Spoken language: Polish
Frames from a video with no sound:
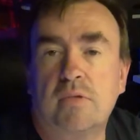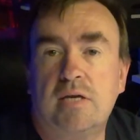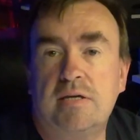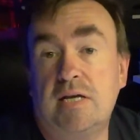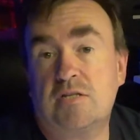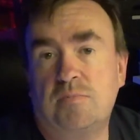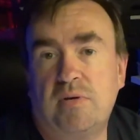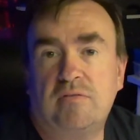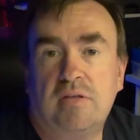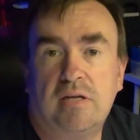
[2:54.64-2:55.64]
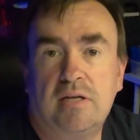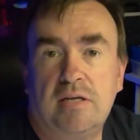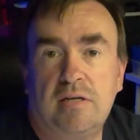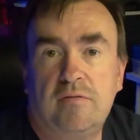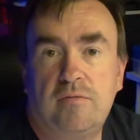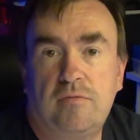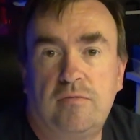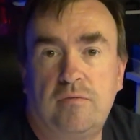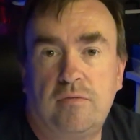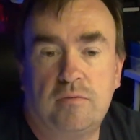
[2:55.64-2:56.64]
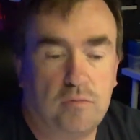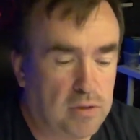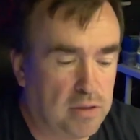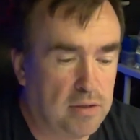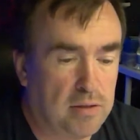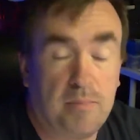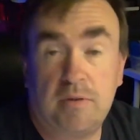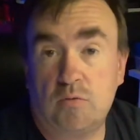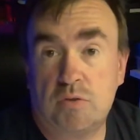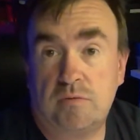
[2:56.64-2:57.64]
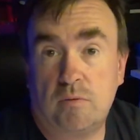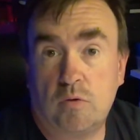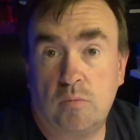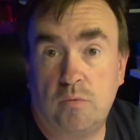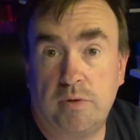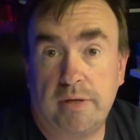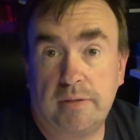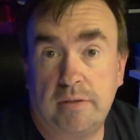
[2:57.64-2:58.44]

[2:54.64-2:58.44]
Ja co prawda e, tutaj nie będę używał komórek,